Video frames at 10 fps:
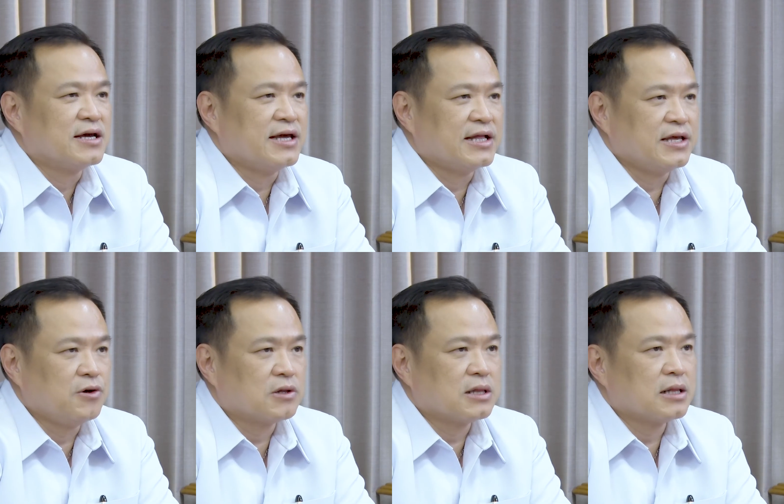เกียรติย
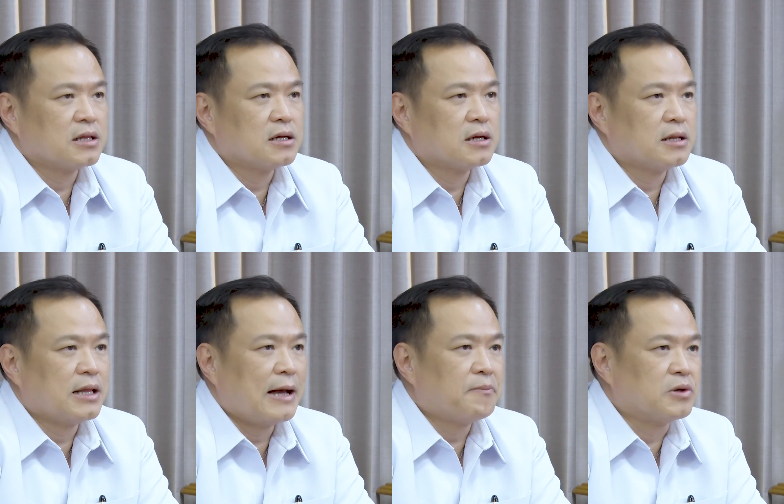ศ
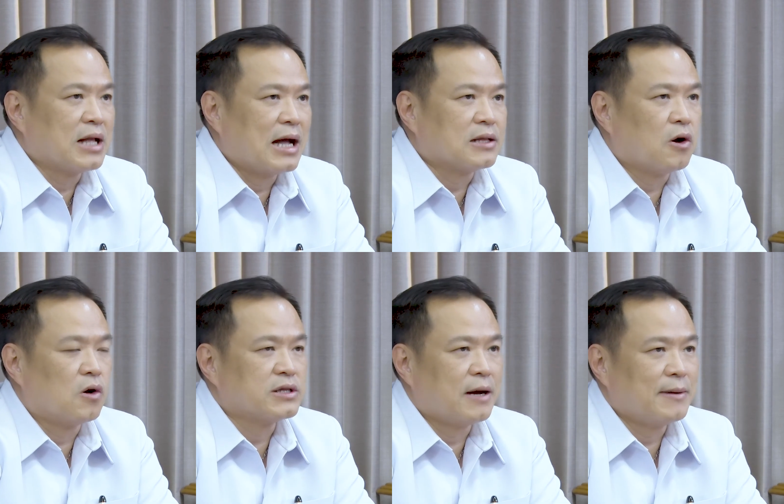และผลงานขอ
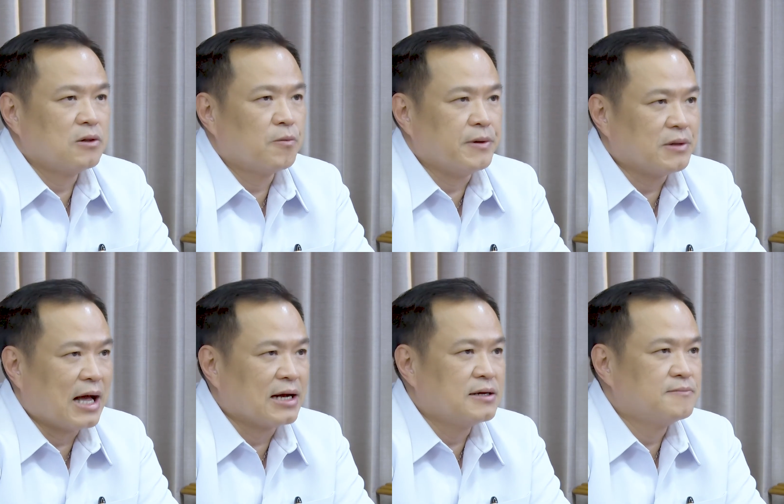งสถาบันโรคผิวห
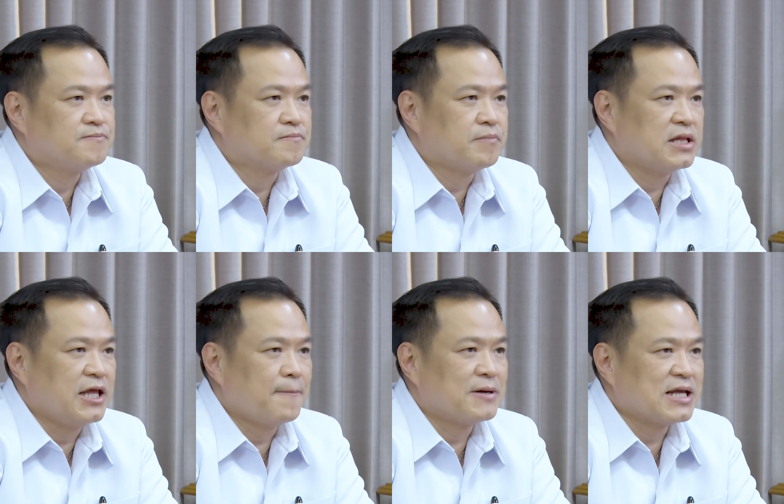นัง เป็น
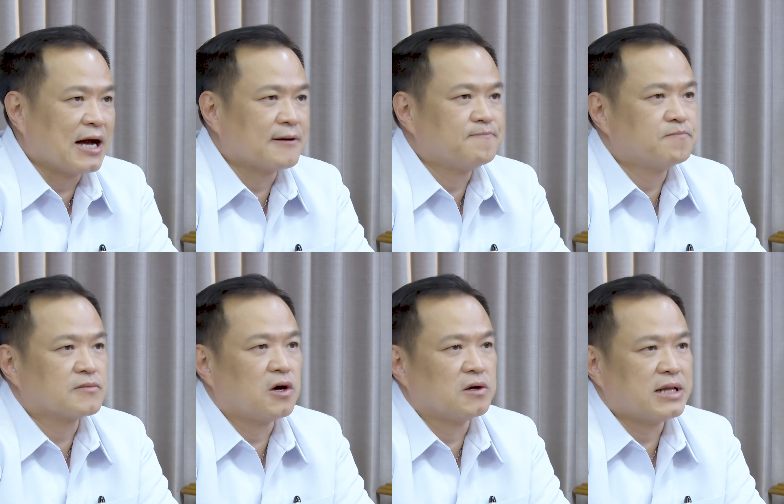ที่ประจักษ์
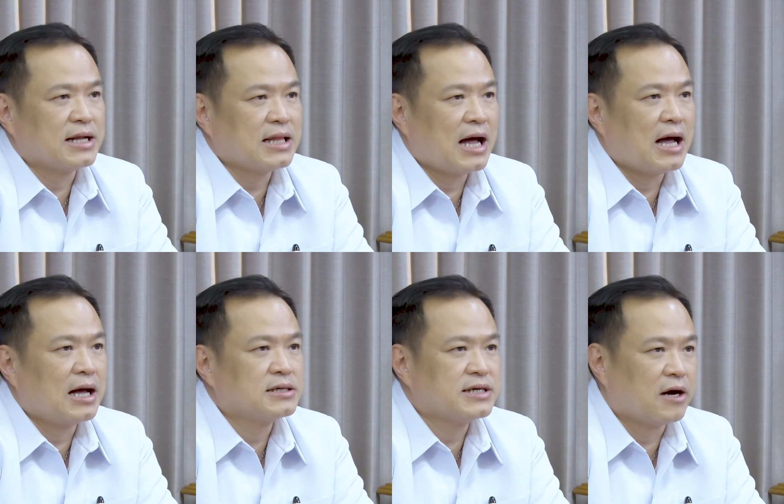ต่อสายตา
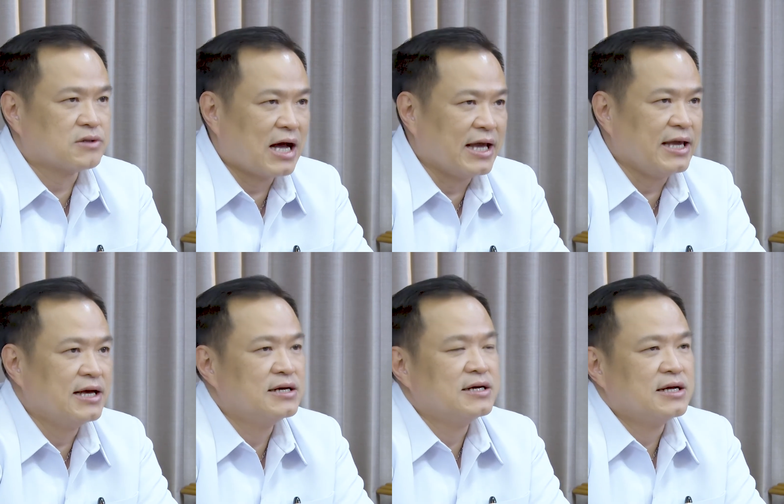ชาวไทย
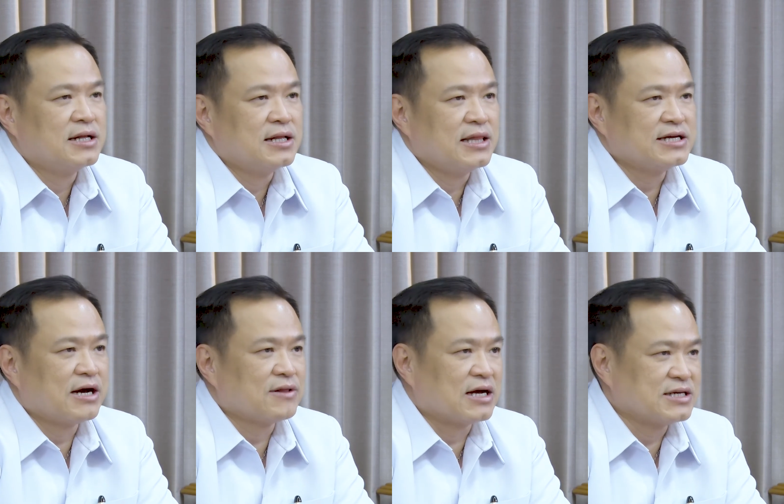และ
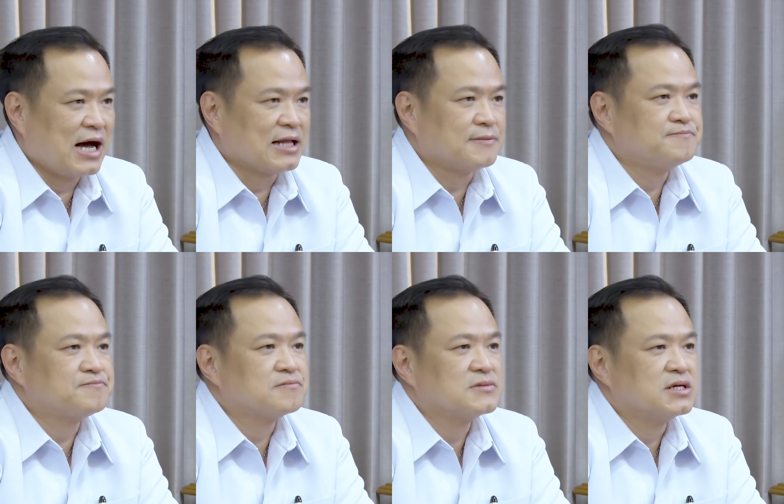ชาวต่างชาติ
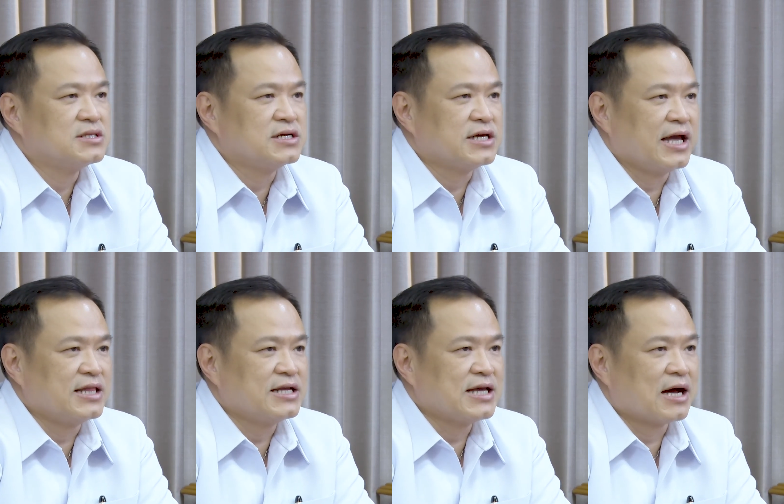ซึ่งจะเห็น
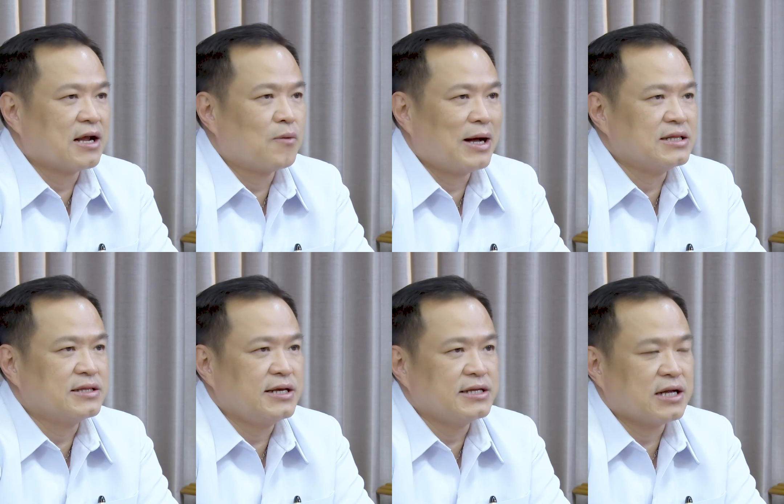ได้จากรางวัล
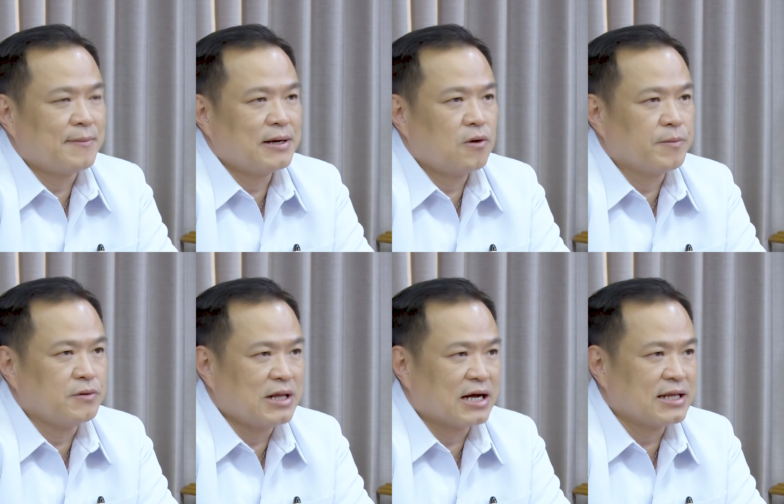ที่สถาบันโรคผิ
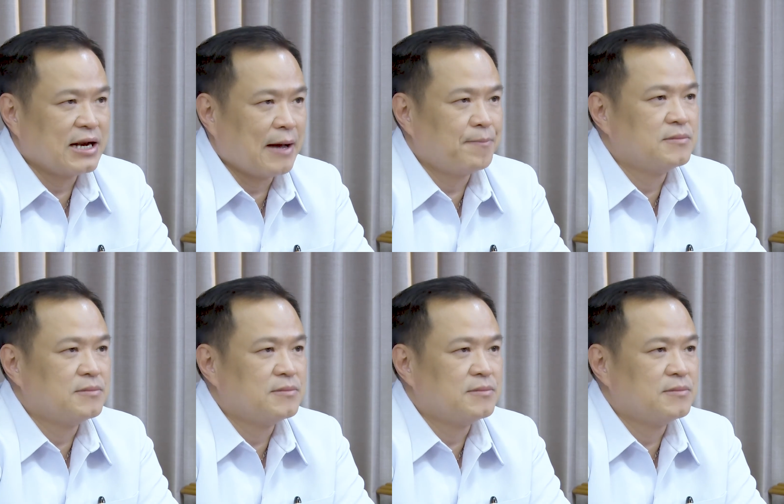วหนังได้รับ